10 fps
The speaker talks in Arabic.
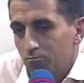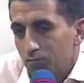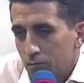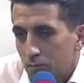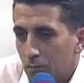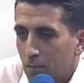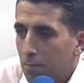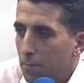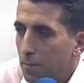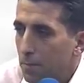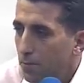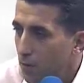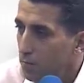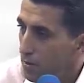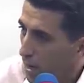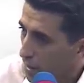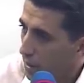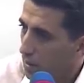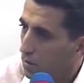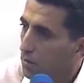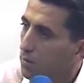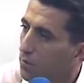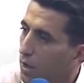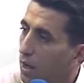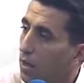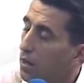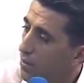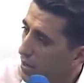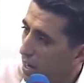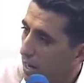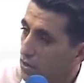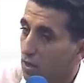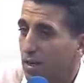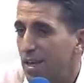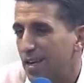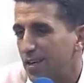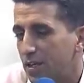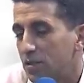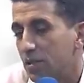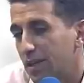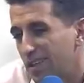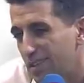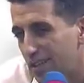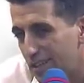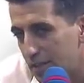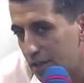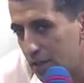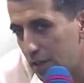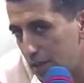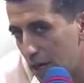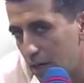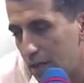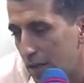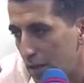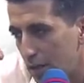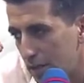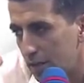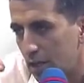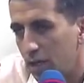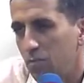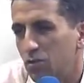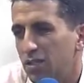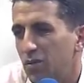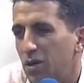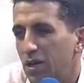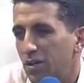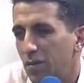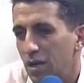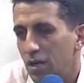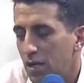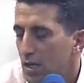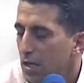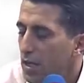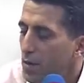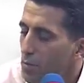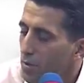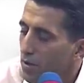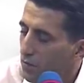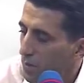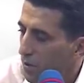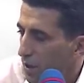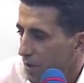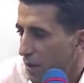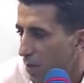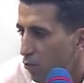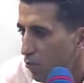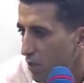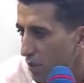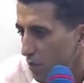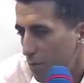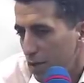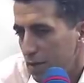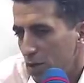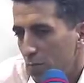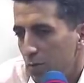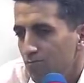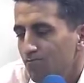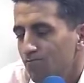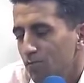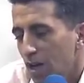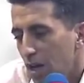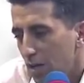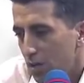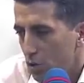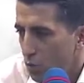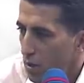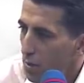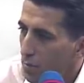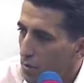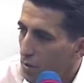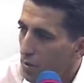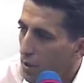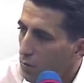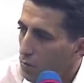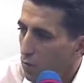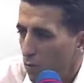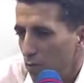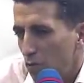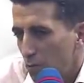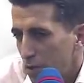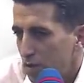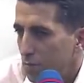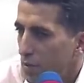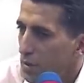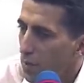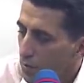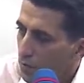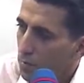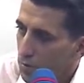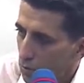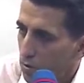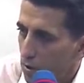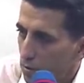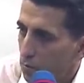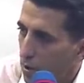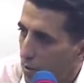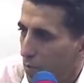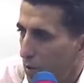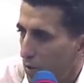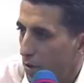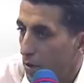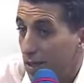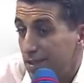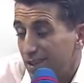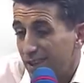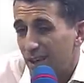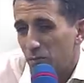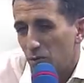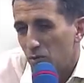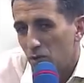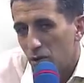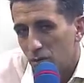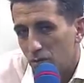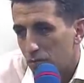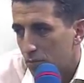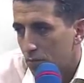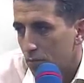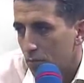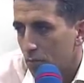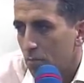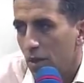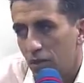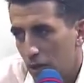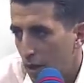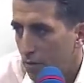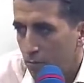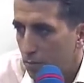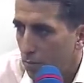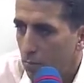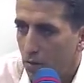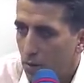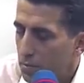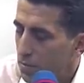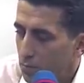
ماهوش تقييم كي تشوف الملاعب ميم با هبط هذا حاجه لكن كي كي كي تخلط كي ترتقي المستوى كيما كيما الملف مثلا تاع الكاميرونيين بار اكزومبل اخطر شويه من كونه ذوكم يلزم تحميل فيه مسؤوليات واضحه مثلا خاطر هذاك الموضوع ماتش فيرونا فلوس العلم بالضبط